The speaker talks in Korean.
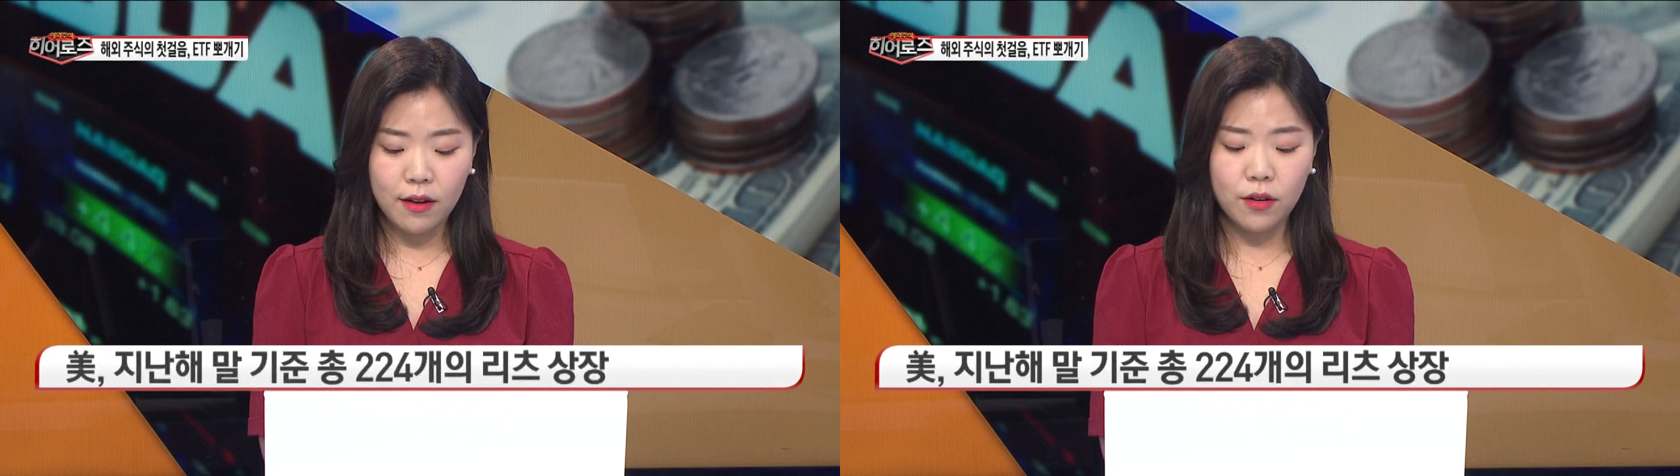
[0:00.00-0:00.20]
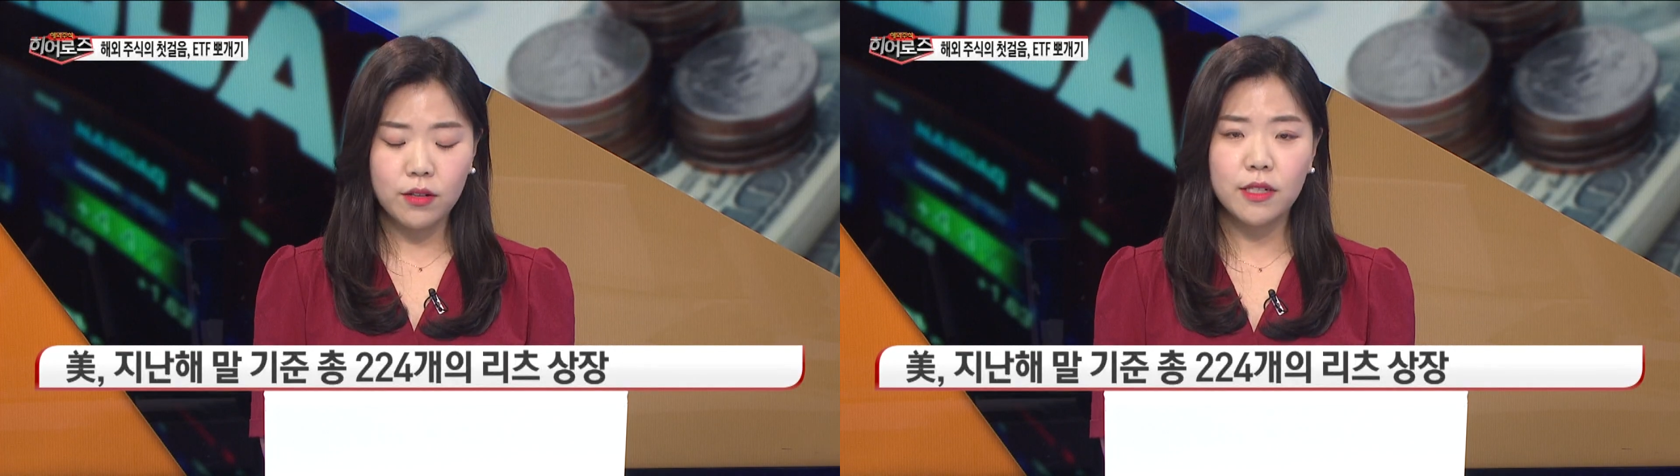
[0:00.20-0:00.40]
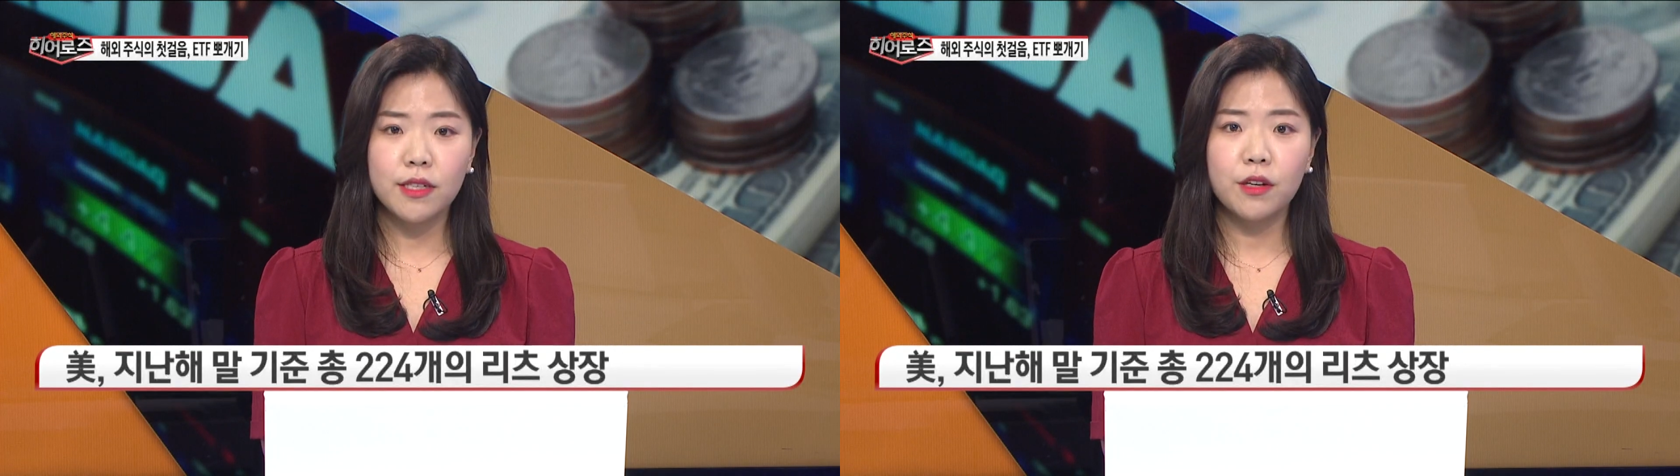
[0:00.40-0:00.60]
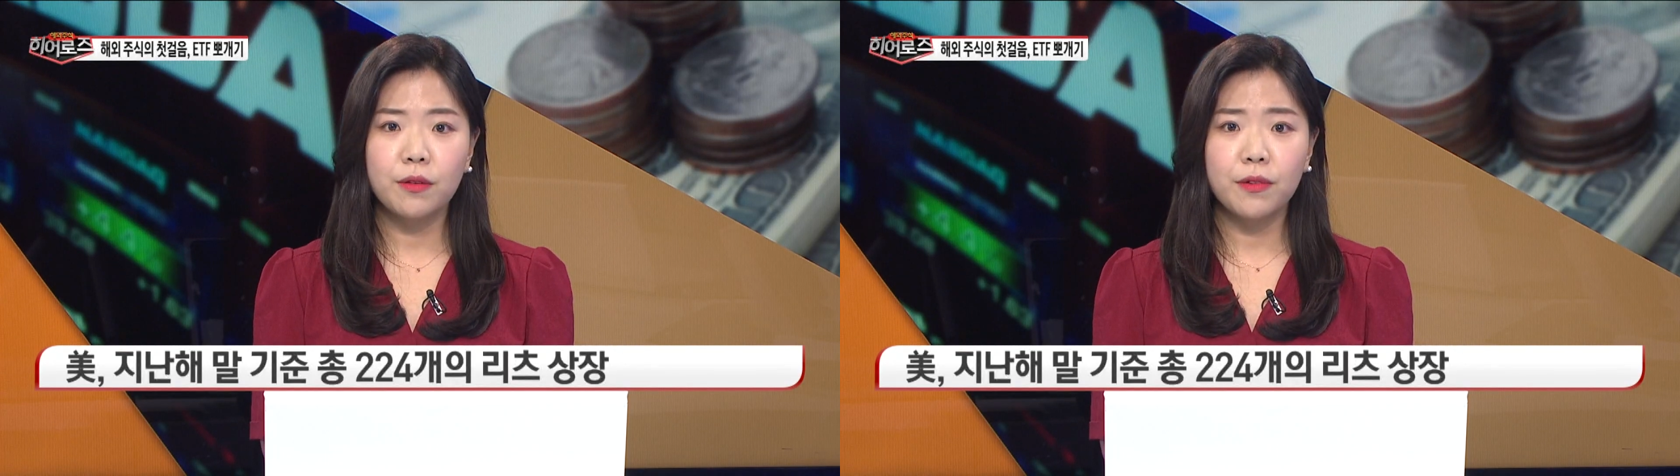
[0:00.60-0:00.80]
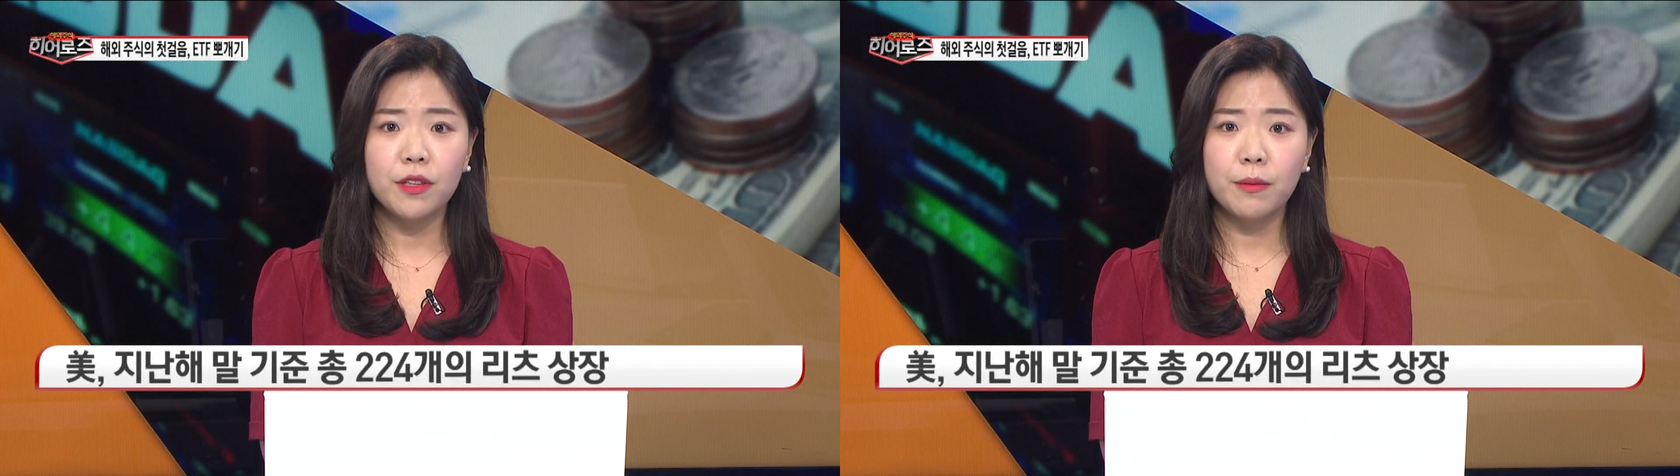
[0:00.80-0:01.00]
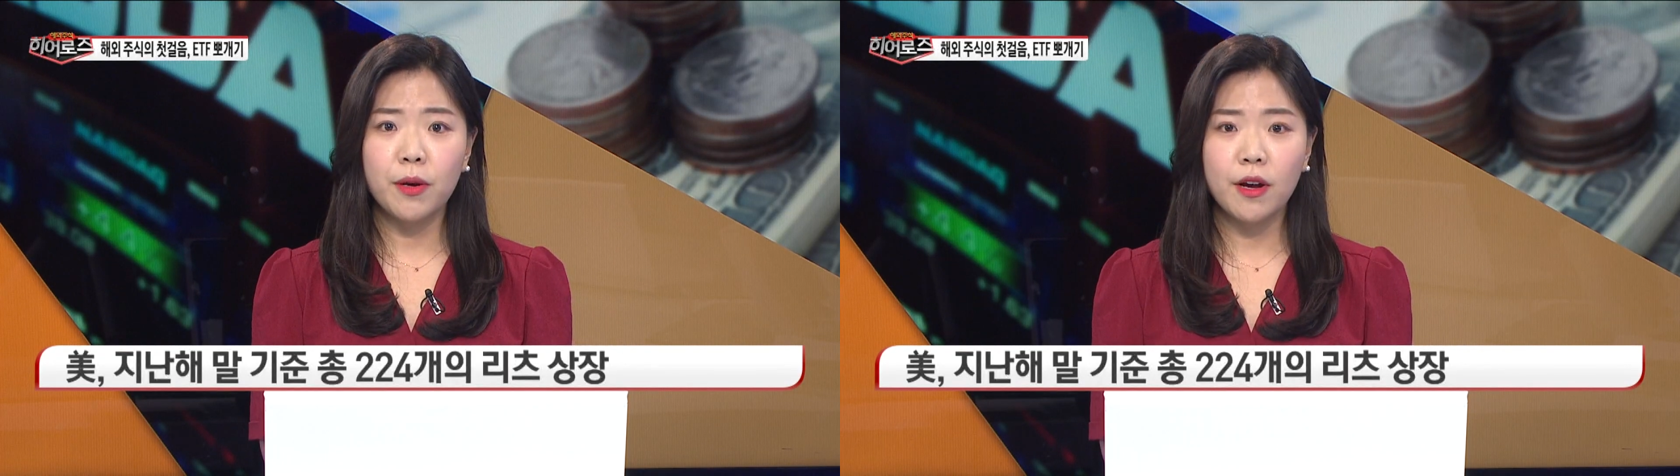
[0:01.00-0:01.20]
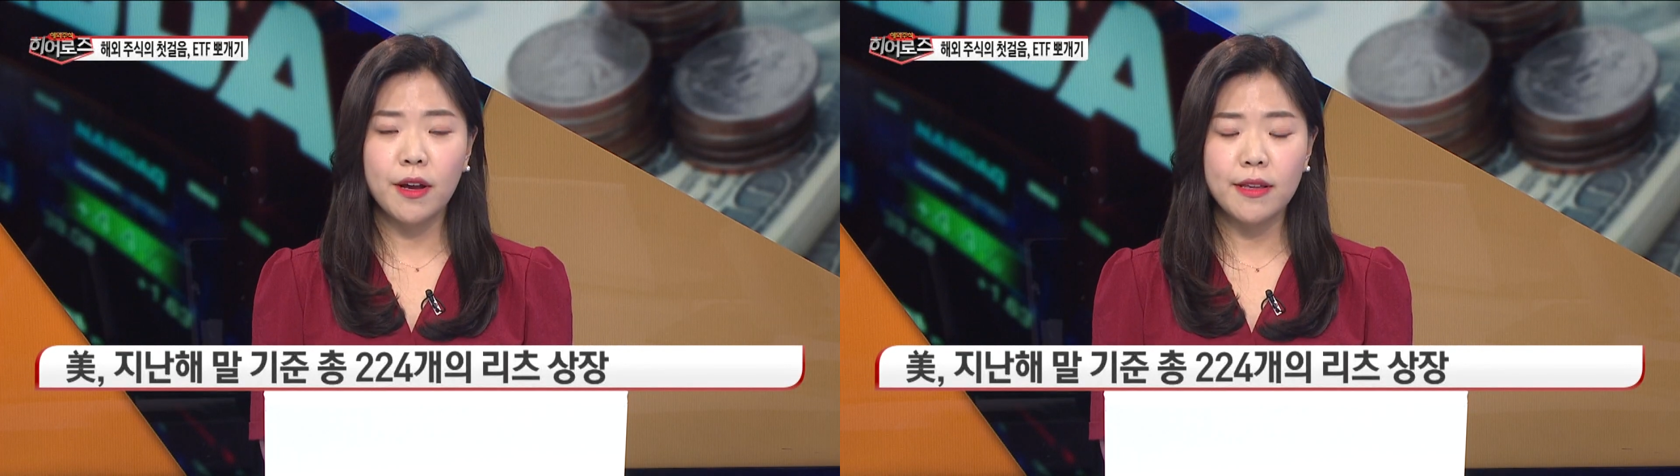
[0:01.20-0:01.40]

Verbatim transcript: 어, 실제로 펀드 평가